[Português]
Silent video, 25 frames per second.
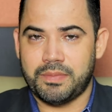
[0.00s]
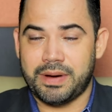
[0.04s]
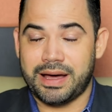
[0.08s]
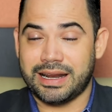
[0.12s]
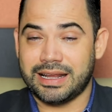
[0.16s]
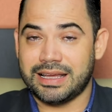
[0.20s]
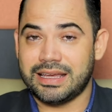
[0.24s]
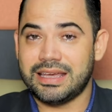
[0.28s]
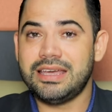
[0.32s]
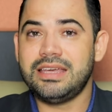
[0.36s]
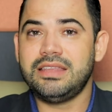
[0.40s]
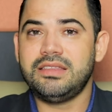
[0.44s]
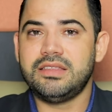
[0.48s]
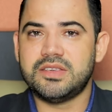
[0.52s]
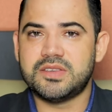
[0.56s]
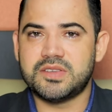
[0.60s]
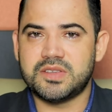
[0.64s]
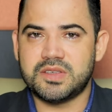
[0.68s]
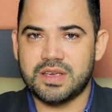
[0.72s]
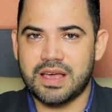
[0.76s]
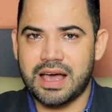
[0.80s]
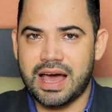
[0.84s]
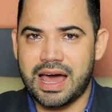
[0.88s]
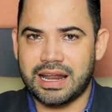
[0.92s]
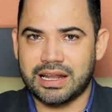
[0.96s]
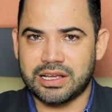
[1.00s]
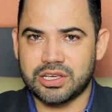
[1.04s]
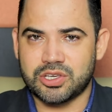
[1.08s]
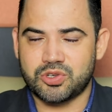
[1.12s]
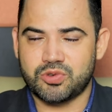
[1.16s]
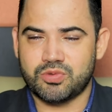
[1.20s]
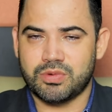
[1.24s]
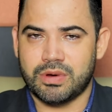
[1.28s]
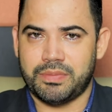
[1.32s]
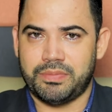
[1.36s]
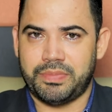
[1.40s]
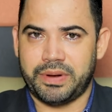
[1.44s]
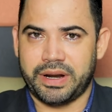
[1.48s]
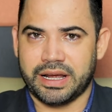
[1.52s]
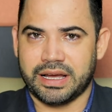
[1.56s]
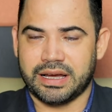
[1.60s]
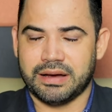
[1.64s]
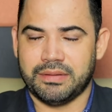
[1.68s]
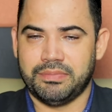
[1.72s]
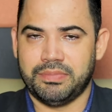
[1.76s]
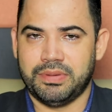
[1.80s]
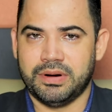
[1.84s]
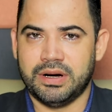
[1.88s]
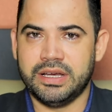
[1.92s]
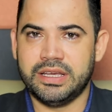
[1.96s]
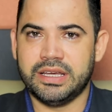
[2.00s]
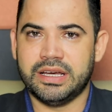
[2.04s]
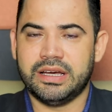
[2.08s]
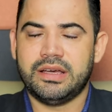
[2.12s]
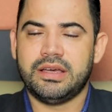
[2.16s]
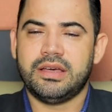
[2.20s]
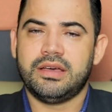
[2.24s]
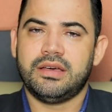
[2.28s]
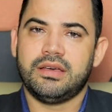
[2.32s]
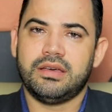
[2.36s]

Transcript: para iniciar a sua pré-campanha